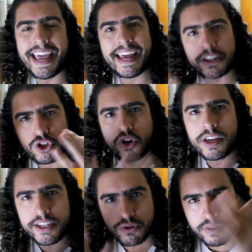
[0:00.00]
Era
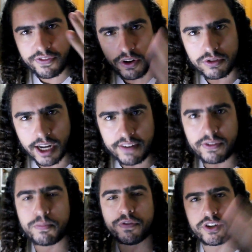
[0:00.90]
só isso que
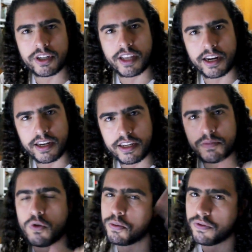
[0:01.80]
faltava para o
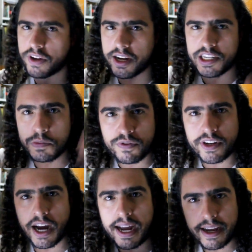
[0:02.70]
vegetarianismo ou para o veganismo
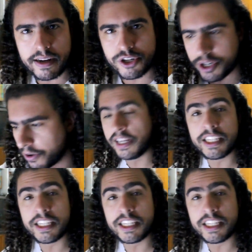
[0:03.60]
virar religião.